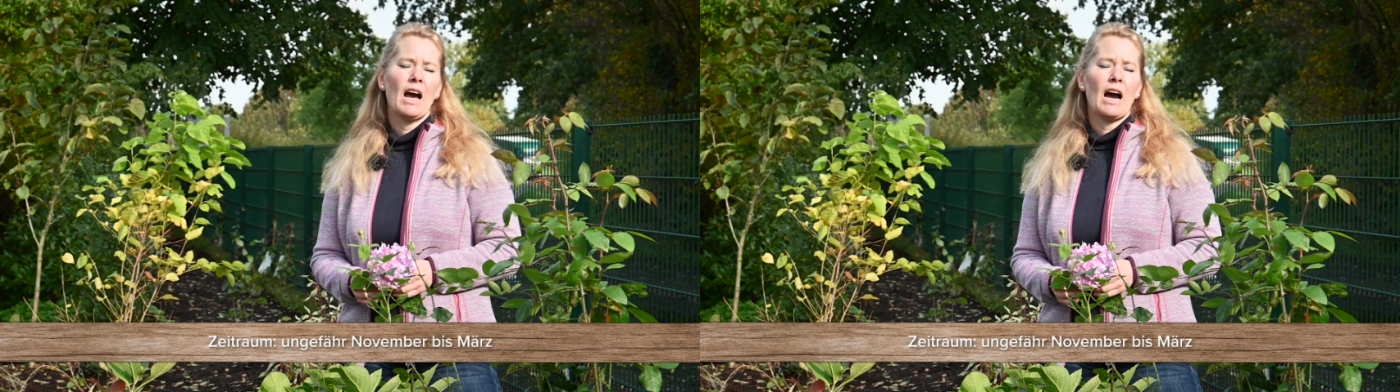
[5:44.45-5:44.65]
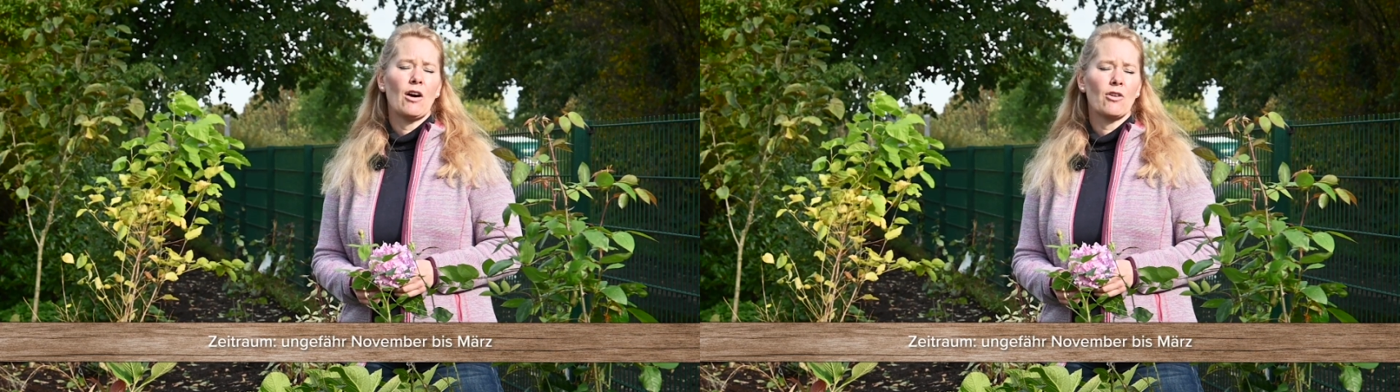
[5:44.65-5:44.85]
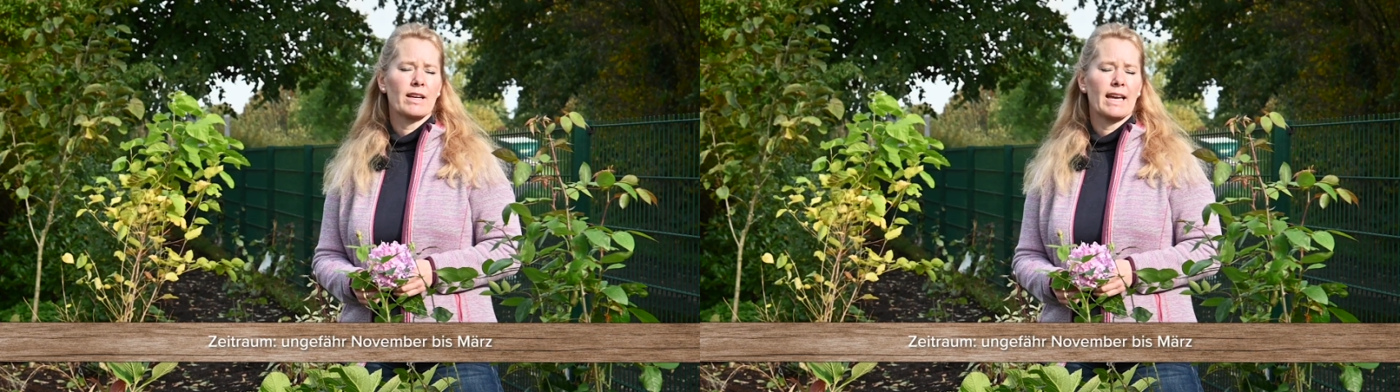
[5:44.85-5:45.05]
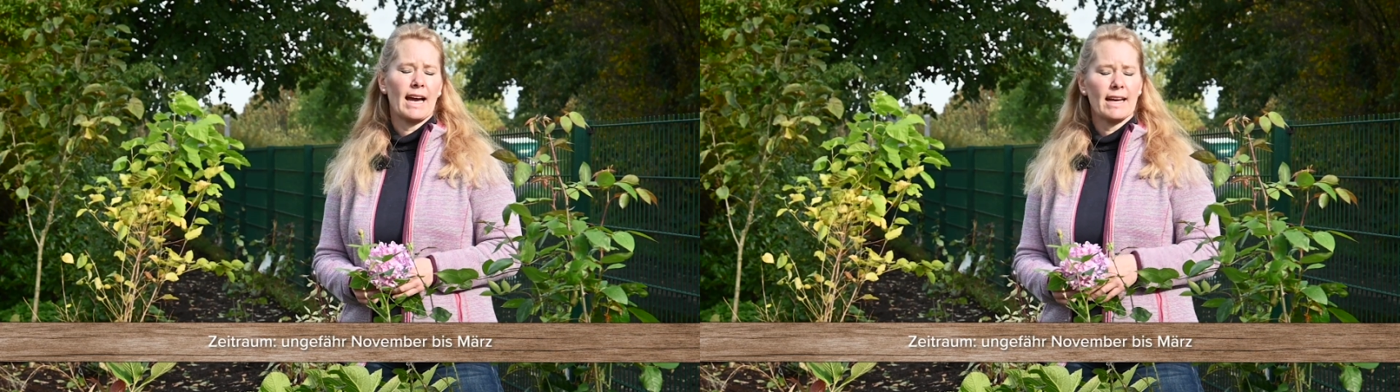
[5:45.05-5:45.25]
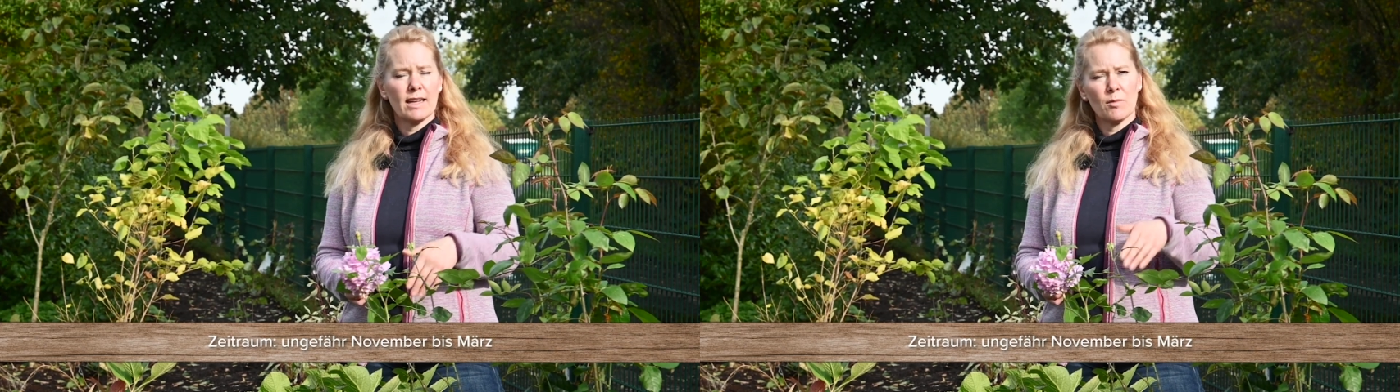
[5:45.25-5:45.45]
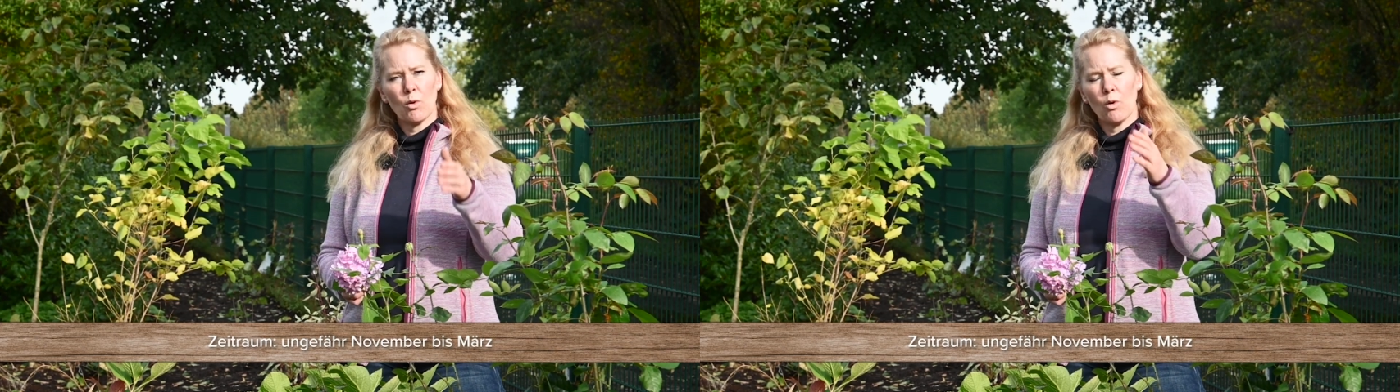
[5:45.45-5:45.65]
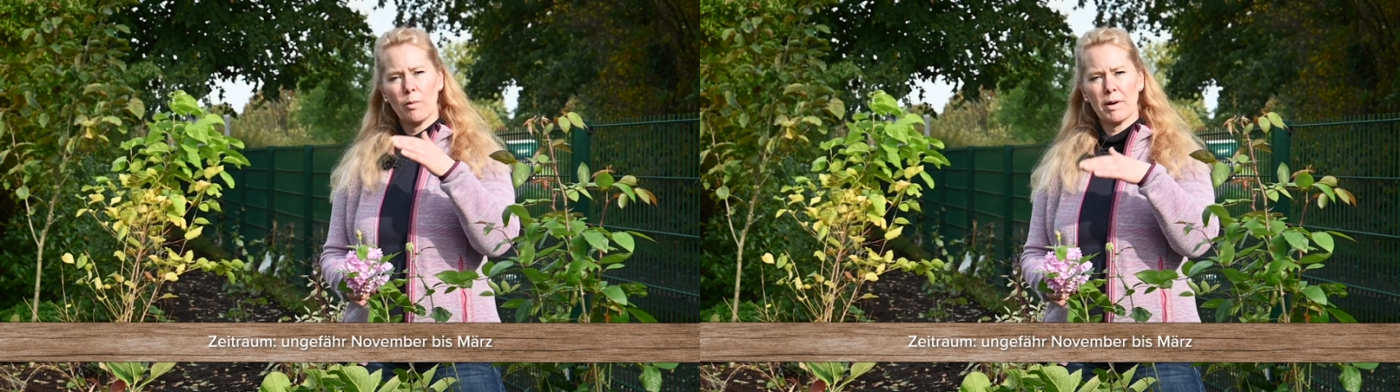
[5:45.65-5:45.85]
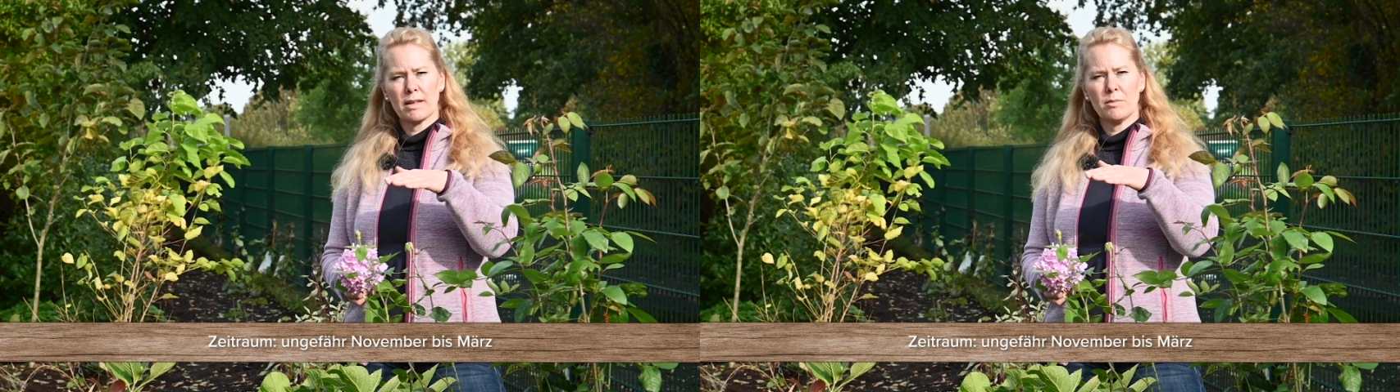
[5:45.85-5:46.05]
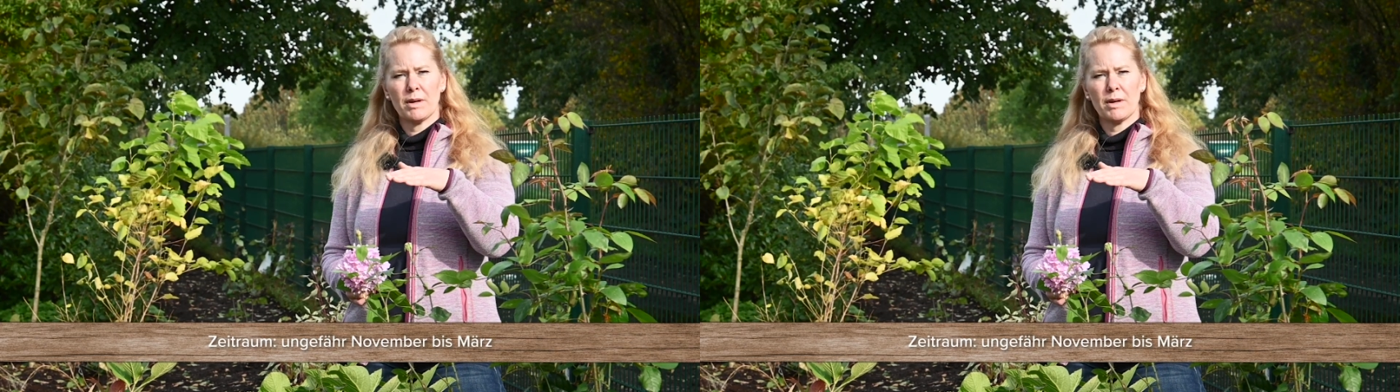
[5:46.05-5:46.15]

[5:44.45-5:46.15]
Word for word: Auch gerne im oberen